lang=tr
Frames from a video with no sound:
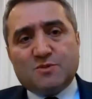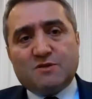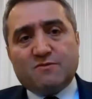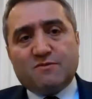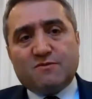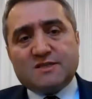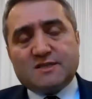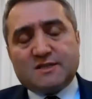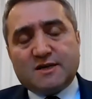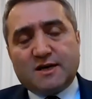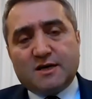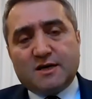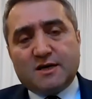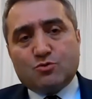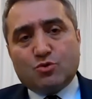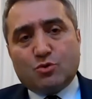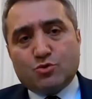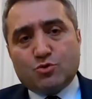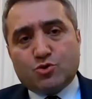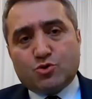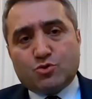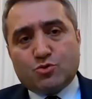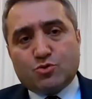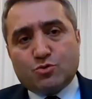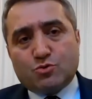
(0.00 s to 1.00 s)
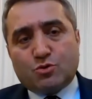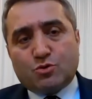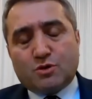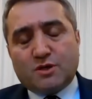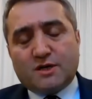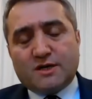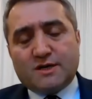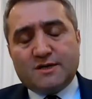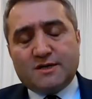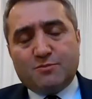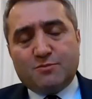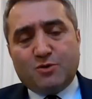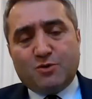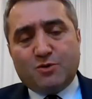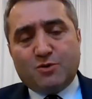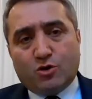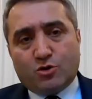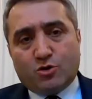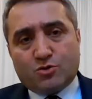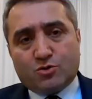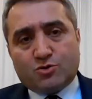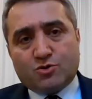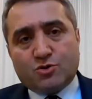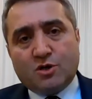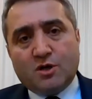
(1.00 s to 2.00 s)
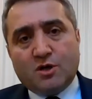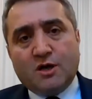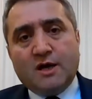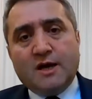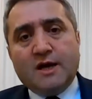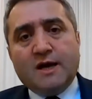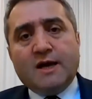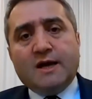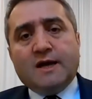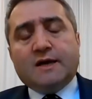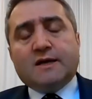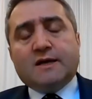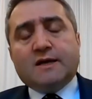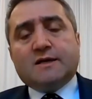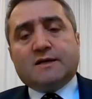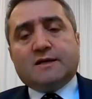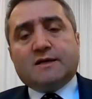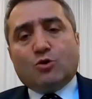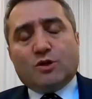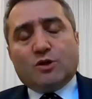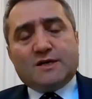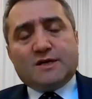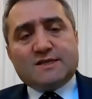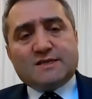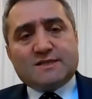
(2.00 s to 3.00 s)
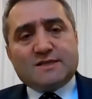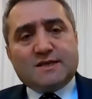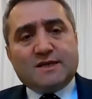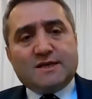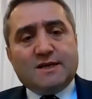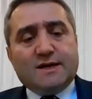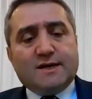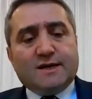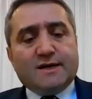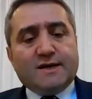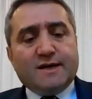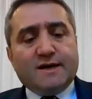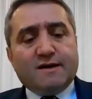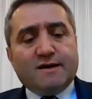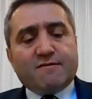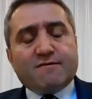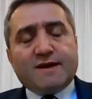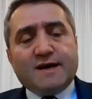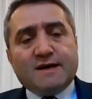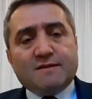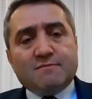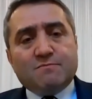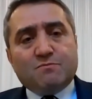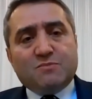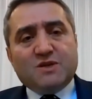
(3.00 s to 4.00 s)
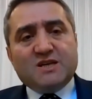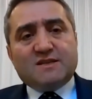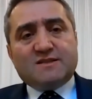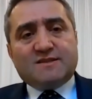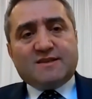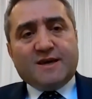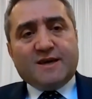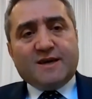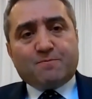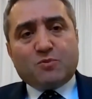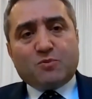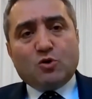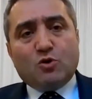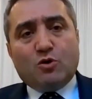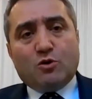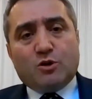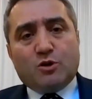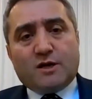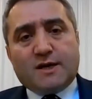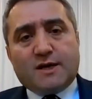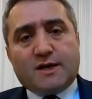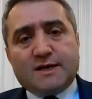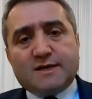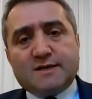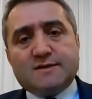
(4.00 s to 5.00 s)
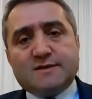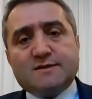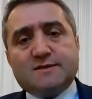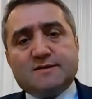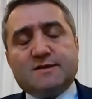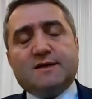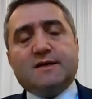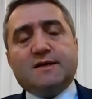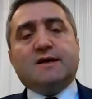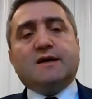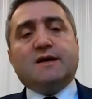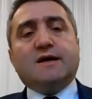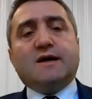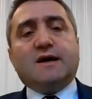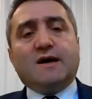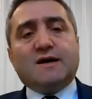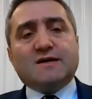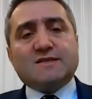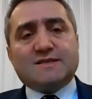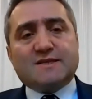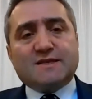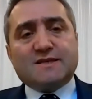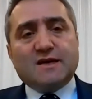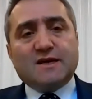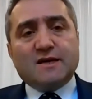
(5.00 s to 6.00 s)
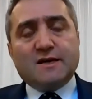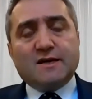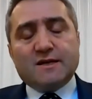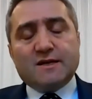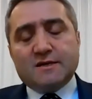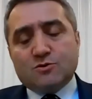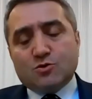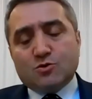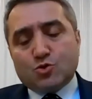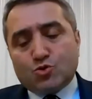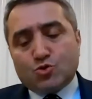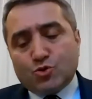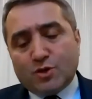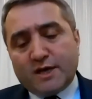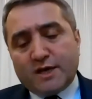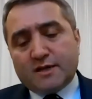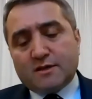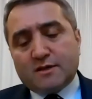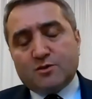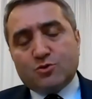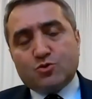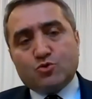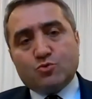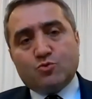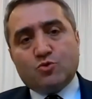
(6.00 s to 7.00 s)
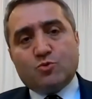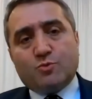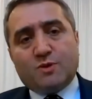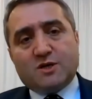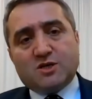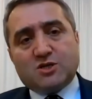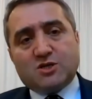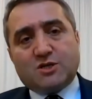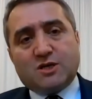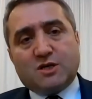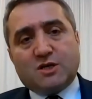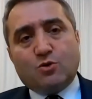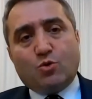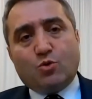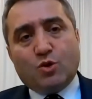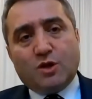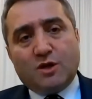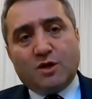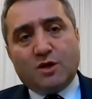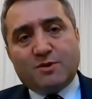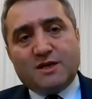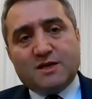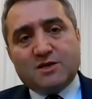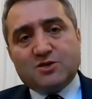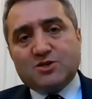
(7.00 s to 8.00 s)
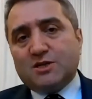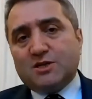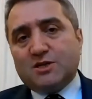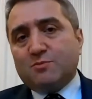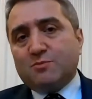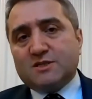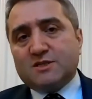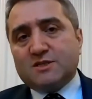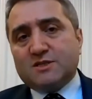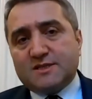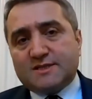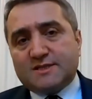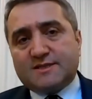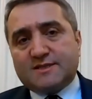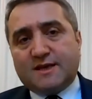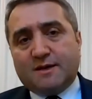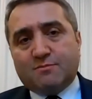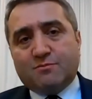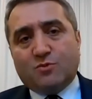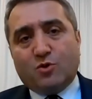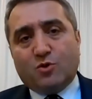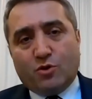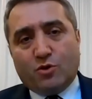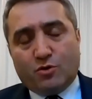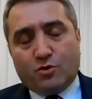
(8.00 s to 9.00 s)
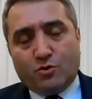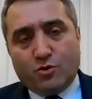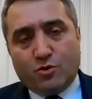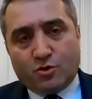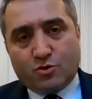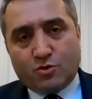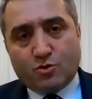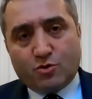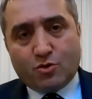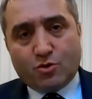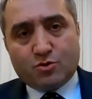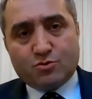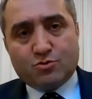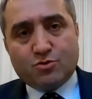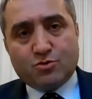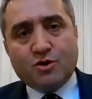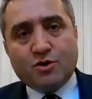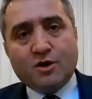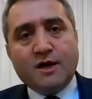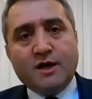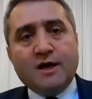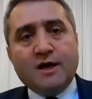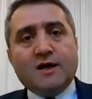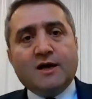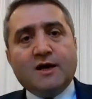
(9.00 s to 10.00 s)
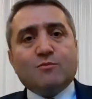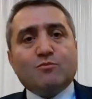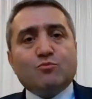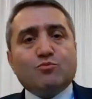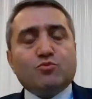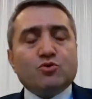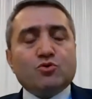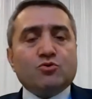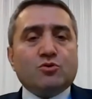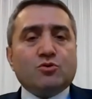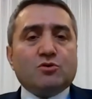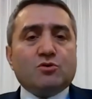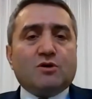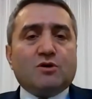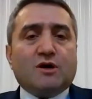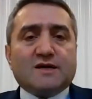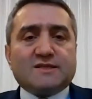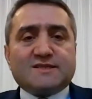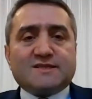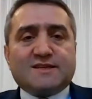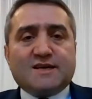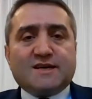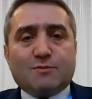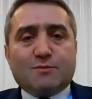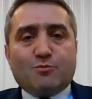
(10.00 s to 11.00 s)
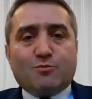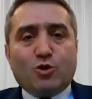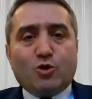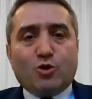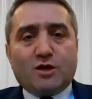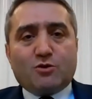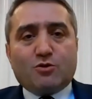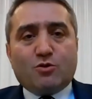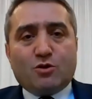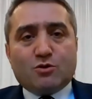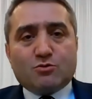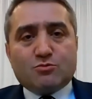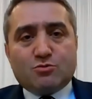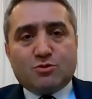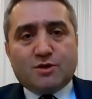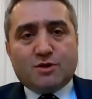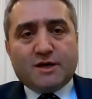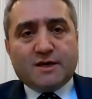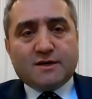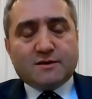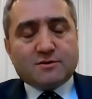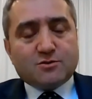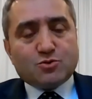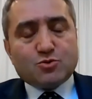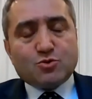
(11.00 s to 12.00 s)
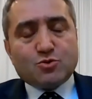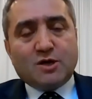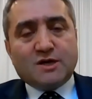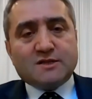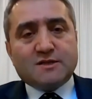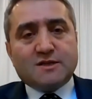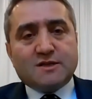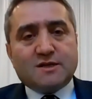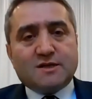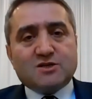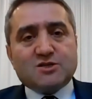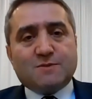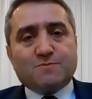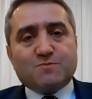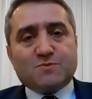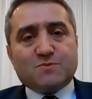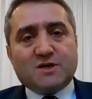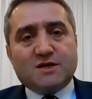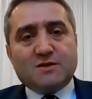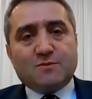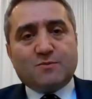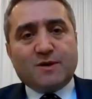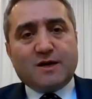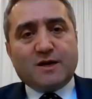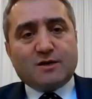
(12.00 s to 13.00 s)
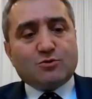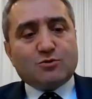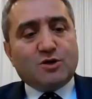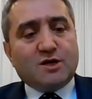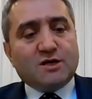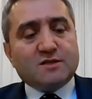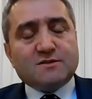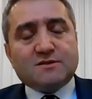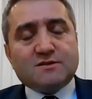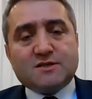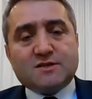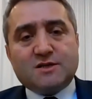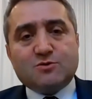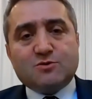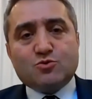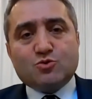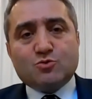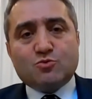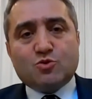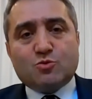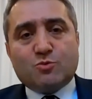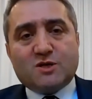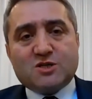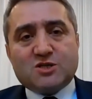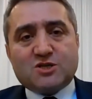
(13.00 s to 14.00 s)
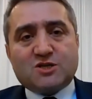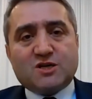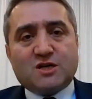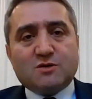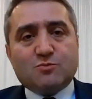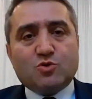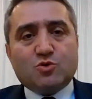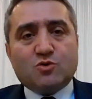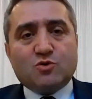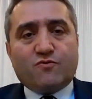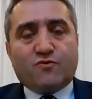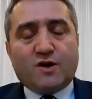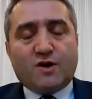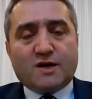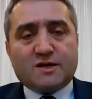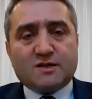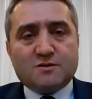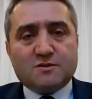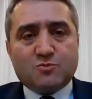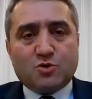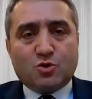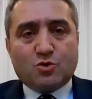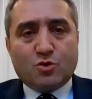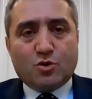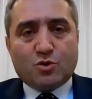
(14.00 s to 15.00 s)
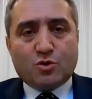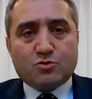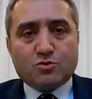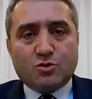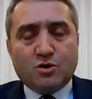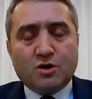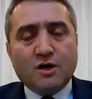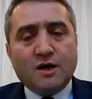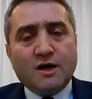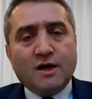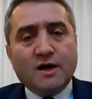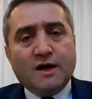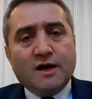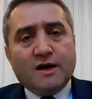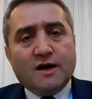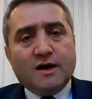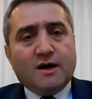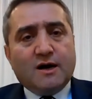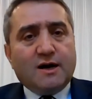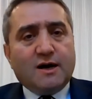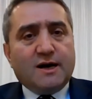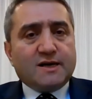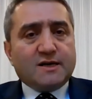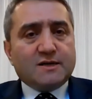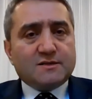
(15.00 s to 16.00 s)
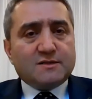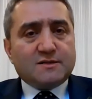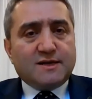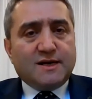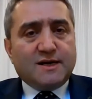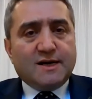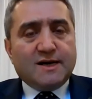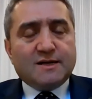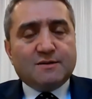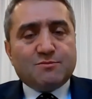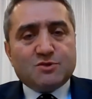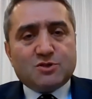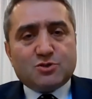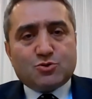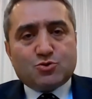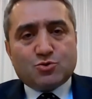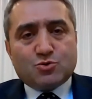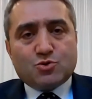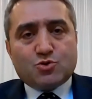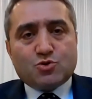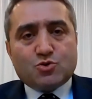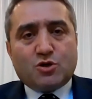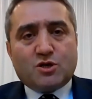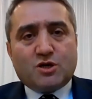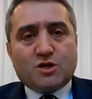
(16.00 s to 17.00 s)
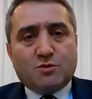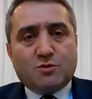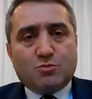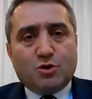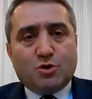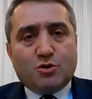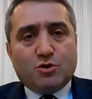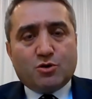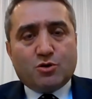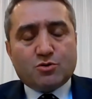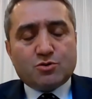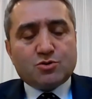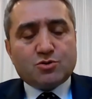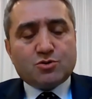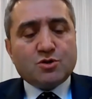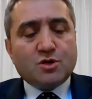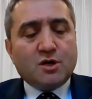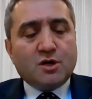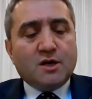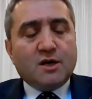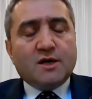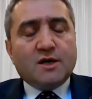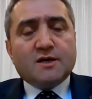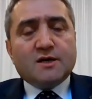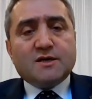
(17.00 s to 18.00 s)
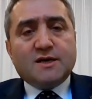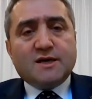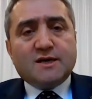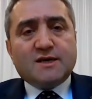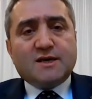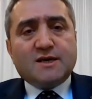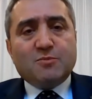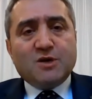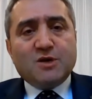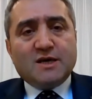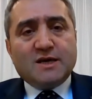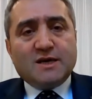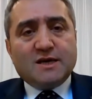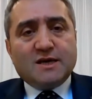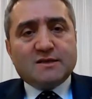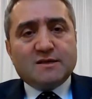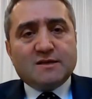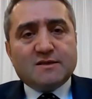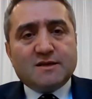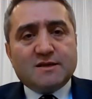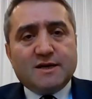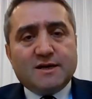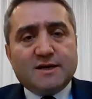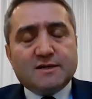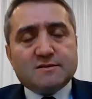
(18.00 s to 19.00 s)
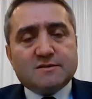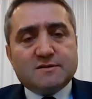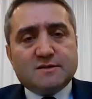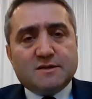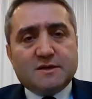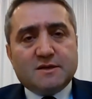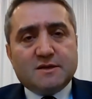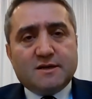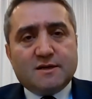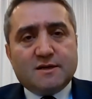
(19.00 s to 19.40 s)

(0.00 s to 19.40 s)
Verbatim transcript: bir vesayet oluşturduklarını biliyoruz. Dolayısıyla evren bir tepki olarak e, askerlerin sürekli cumhurbaşkanı olabileceği bir sistem e, öngördü. Bunu asker böyle gördü de şu anda Recep Tayyip Erdoğan Sayın Cumhurbaşkanı bunu farklı mı gördü? Hayır yani biz şunu çok iyi biliyoruz. 2007'de e,